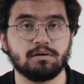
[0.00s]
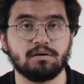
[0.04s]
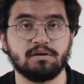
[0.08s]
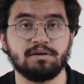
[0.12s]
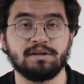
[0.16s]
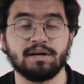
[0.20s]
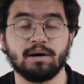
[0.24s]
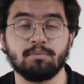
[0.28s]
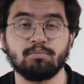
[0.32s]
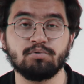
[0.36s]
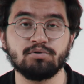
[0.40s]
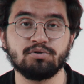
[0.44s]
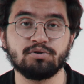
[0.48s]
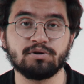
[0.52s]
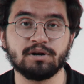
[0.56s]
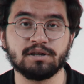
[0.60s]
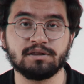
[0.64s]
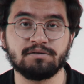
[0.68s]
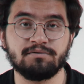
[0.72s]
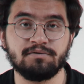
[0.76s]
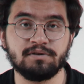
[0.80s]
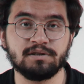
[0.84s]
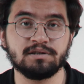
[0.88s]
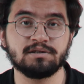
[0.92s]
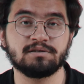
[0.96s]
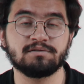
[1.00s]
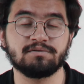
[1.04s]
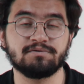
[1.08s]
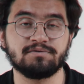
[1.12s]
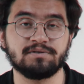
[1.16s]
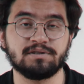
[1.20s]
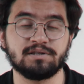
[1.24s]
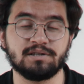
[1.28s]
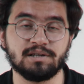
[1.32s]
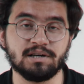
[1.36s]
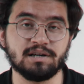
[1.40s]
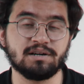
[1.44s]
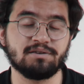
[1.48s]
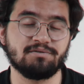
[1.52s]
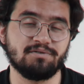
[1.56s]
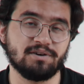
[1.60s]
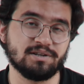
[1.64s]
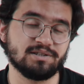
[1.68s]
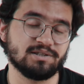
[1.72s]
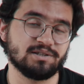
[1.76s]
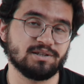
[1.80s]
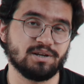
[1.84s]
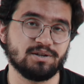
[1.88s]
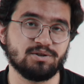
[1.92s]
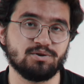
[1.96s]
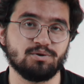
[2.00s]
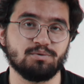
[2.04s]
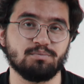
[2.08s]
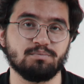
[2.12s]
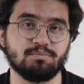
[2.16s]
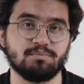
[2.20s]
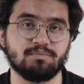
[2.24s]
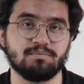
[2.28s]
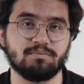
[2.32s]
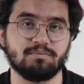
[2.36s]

и я буду рад видеть всех вас на нем.